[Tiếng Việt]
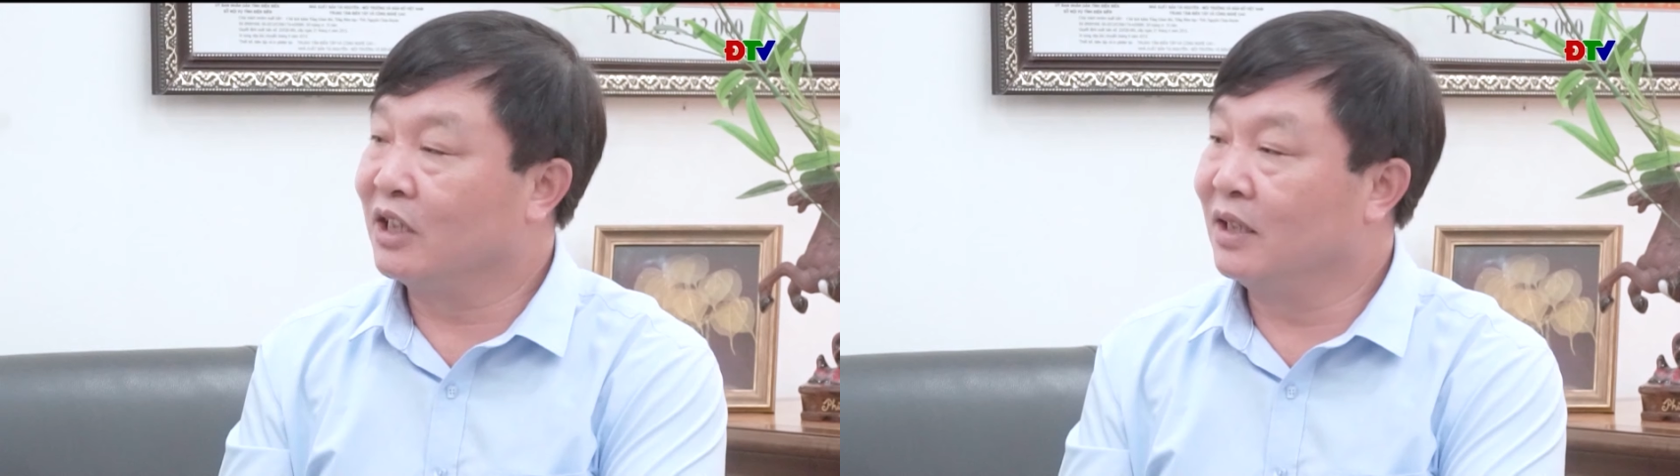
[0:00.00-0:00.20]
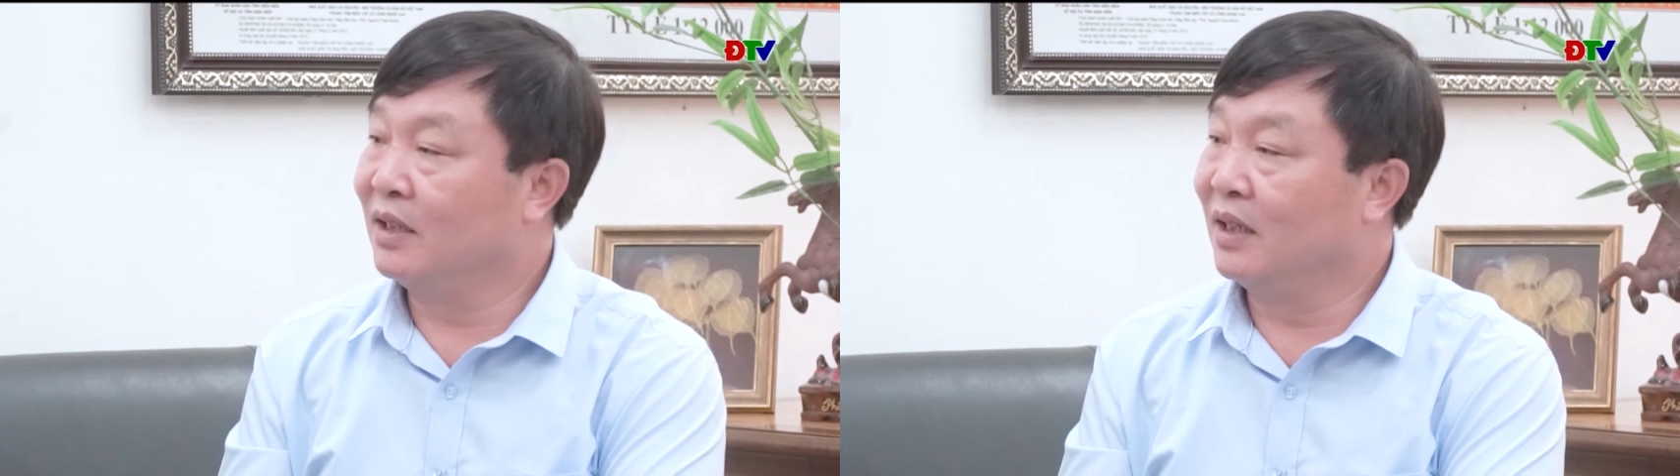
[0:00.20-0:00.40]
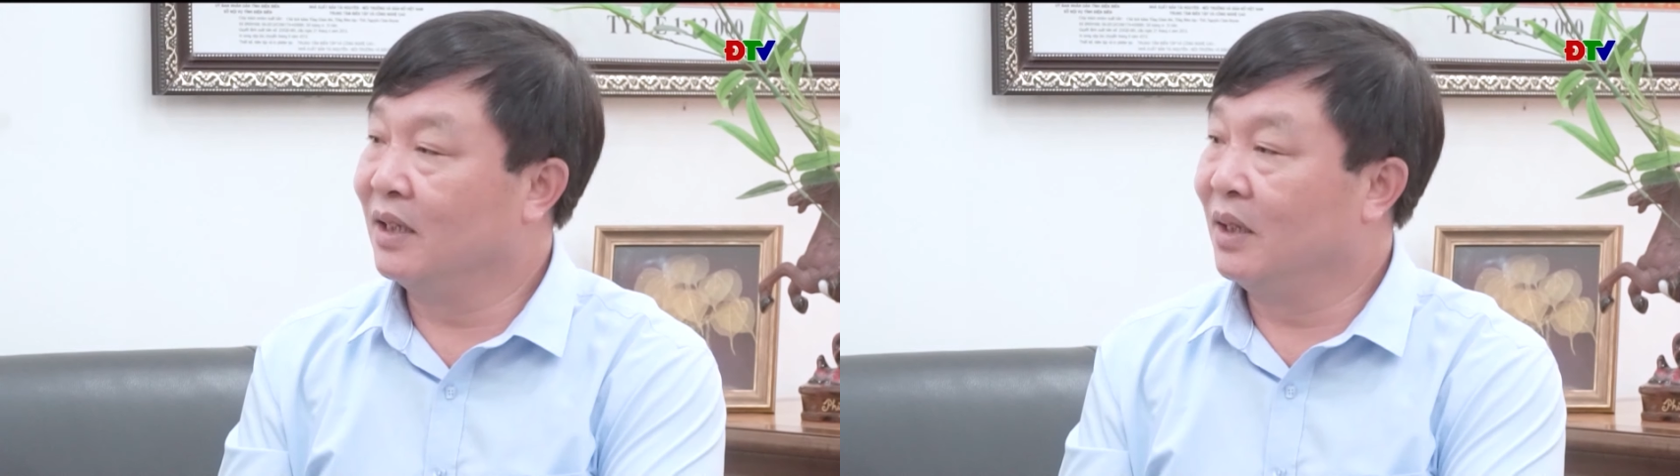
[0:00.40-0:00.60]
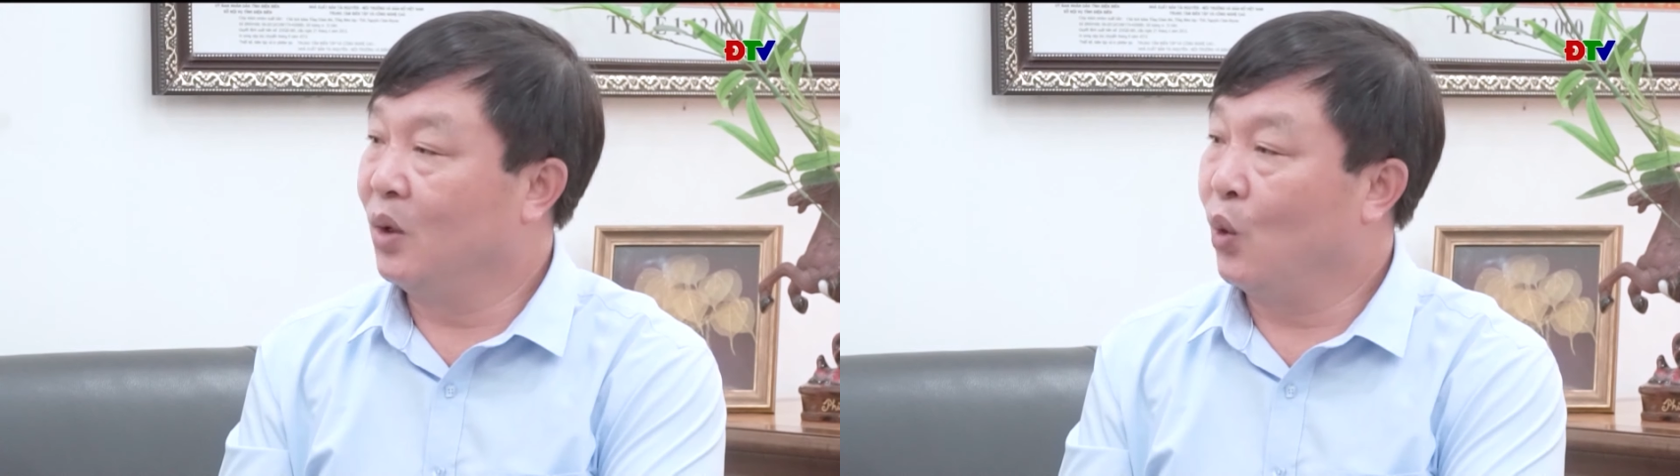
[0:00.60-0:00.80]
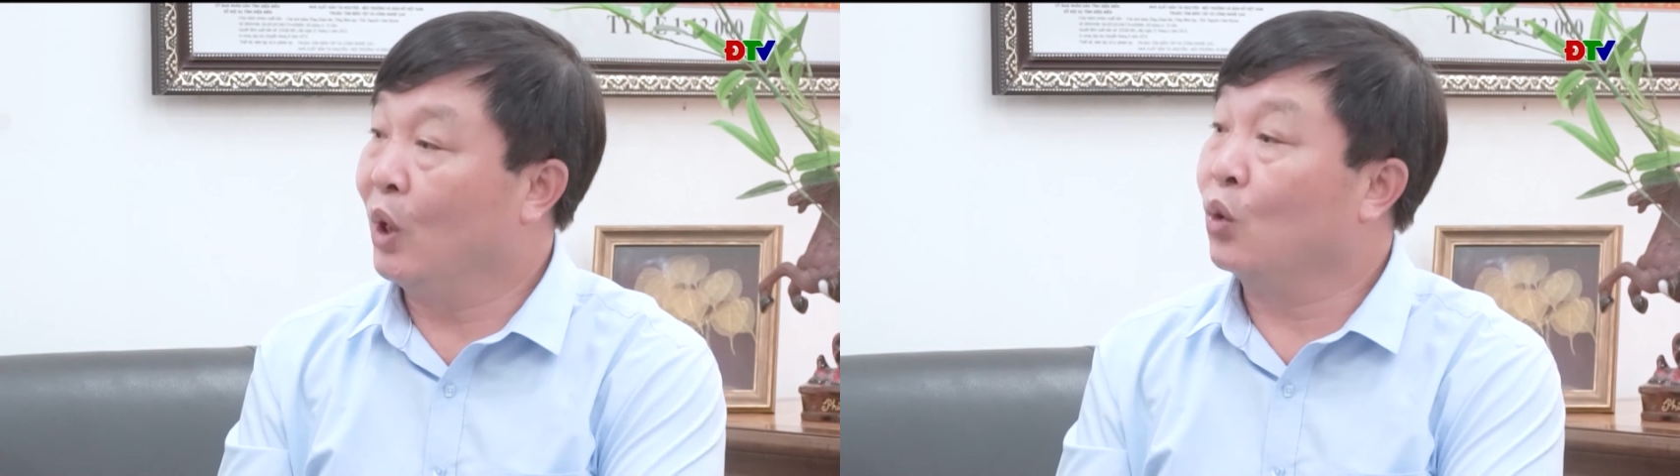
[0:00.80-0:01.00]
dân
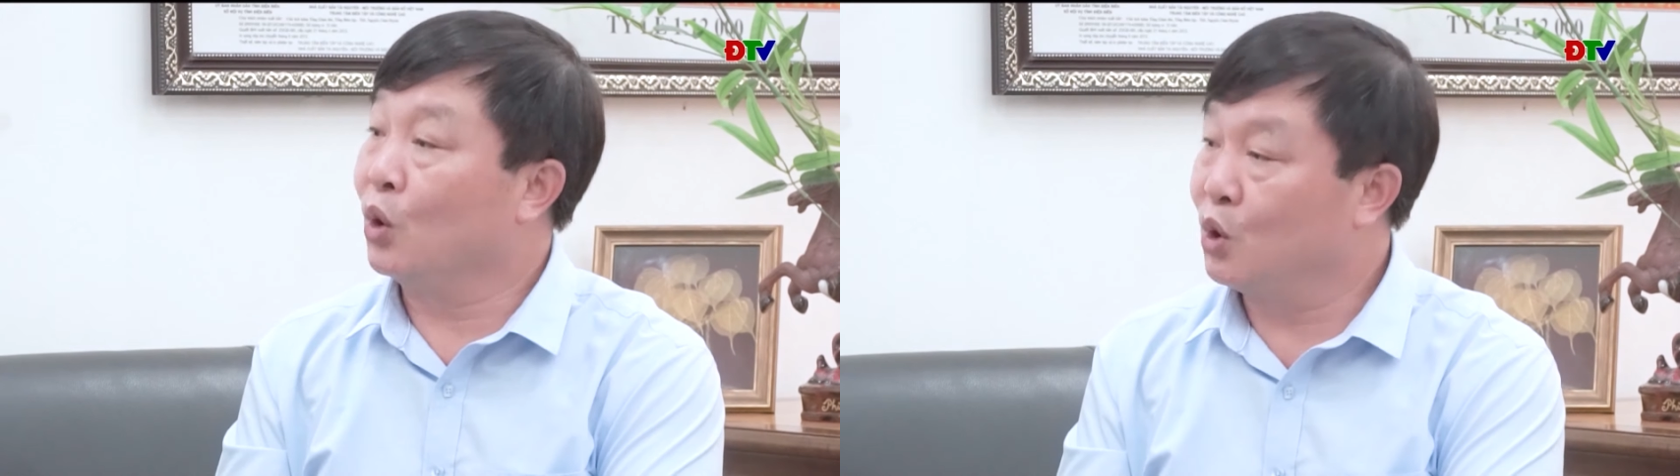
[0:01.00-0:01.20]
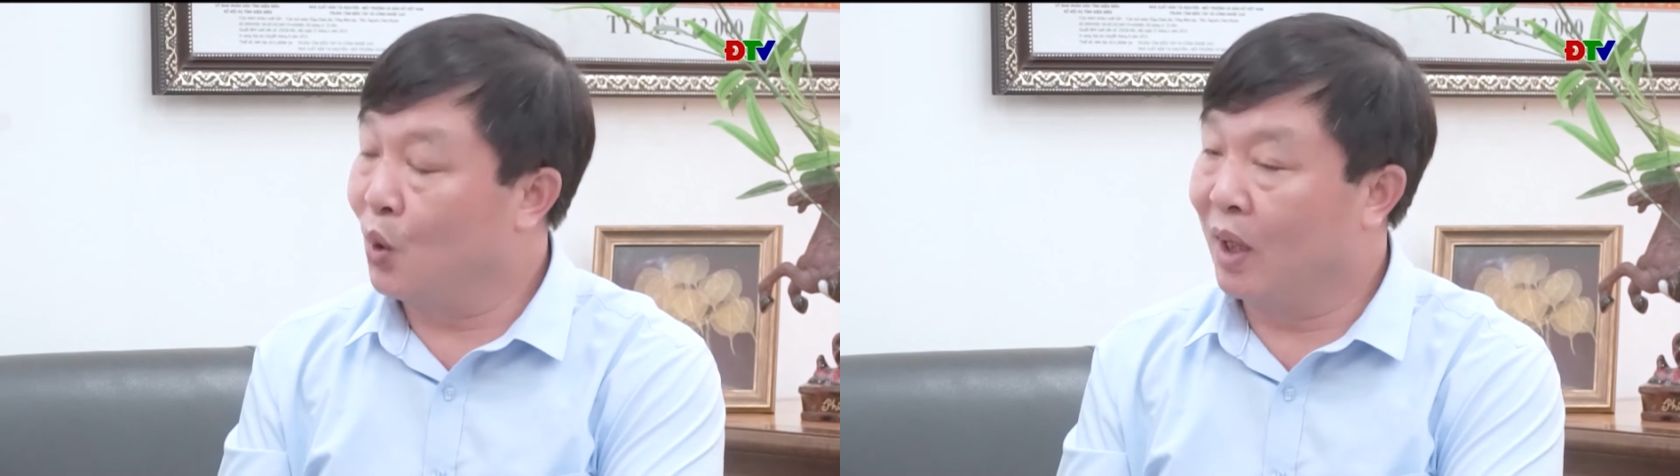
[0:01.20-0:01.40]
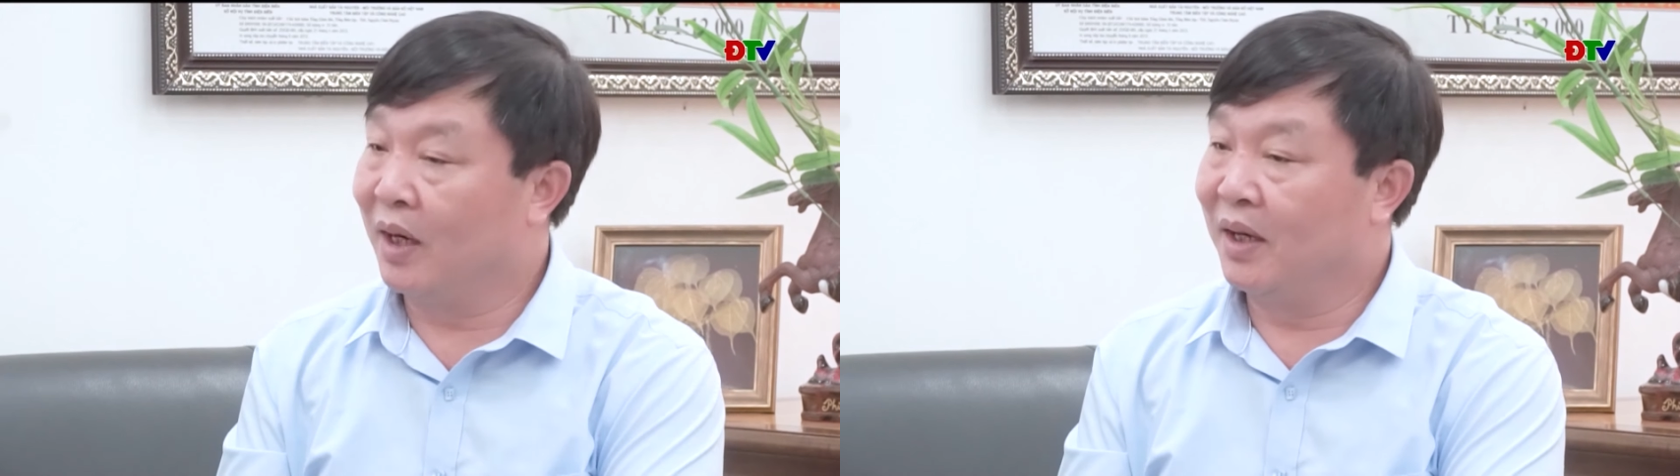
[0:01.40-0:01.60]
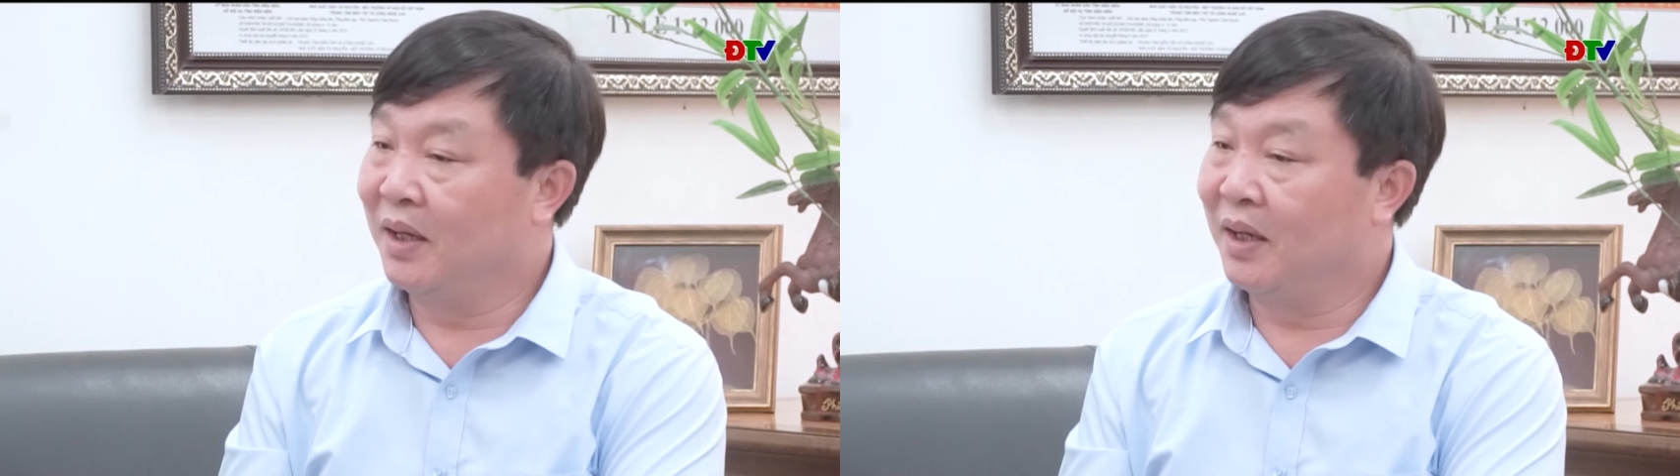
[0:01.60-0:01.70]
huyện tùa chùa